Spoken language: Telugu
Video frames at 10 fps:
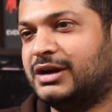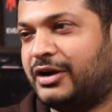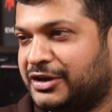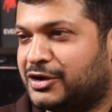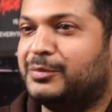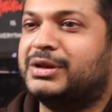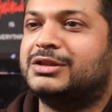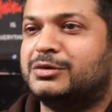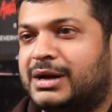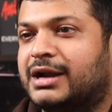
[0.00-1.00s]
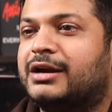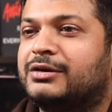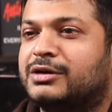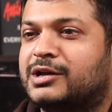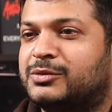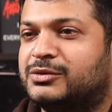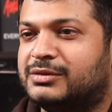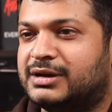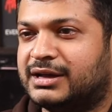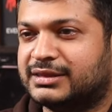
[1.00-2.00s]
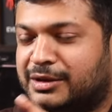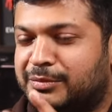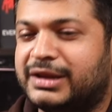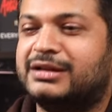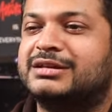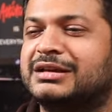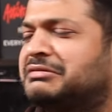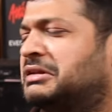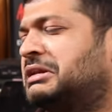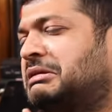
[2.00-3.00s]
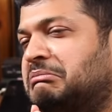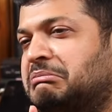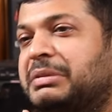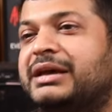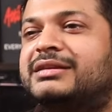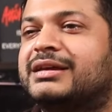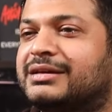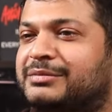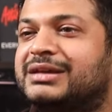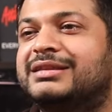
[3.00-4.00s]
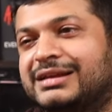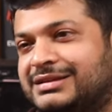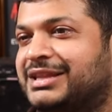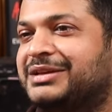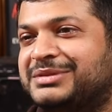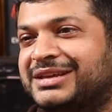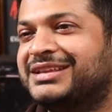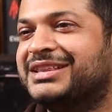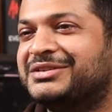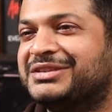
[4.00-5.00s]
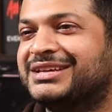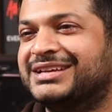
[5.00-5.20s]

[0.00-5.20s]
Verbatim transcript: ఆడియో కంపెనీతో మాట్లాడుకోవడము ఆ థమ్నైల్స్ ఇవన్నీ బిగ్ థింగ్ మీకు తెలిసిందే తెలియదే ఉంది